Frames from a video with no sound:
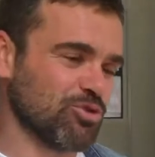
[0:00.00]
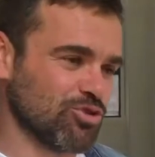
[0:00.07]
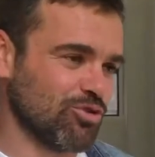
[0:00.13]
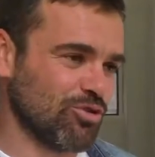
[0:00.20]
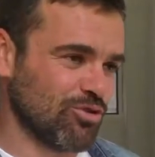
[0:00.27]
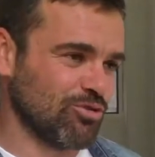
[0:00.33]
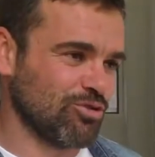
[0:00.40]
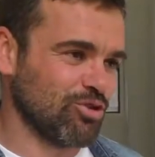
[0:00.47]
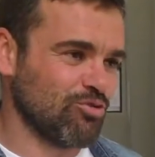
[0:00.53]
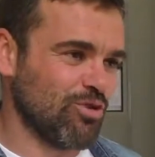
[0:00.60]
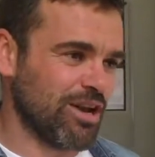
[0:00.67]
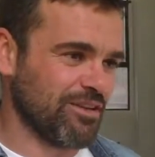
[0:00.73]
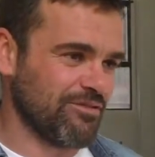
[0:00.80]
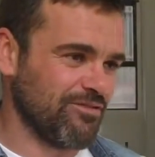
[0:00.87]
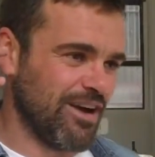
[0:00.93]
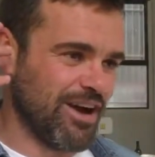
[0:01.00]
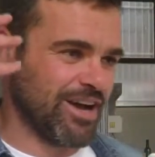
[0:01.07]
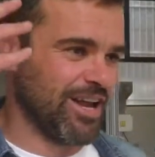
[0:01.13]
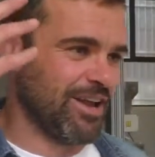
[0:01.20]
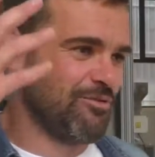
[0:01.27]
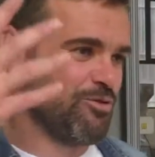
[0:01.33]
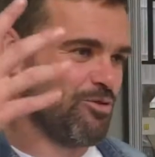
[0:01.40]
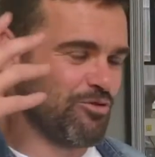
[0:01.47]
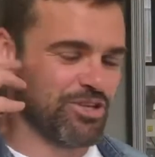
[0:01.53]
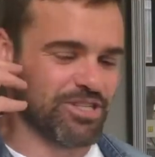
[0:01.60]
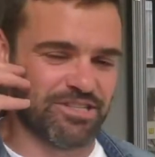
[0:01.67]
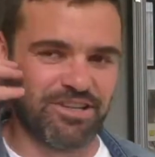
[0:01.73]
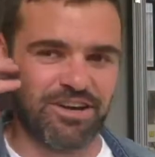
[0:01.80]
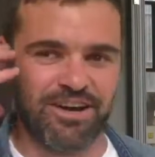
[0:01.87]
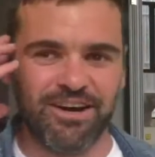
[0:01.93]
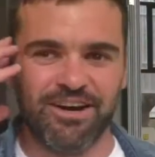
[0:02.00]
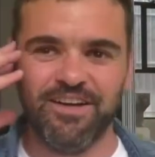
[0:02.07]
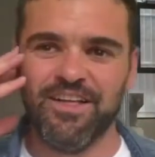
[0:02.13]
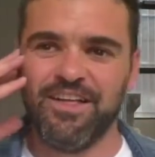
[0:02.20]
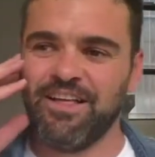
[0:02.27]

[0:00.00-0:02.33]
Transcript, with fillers: giorno di due anni fa che l'avevo vista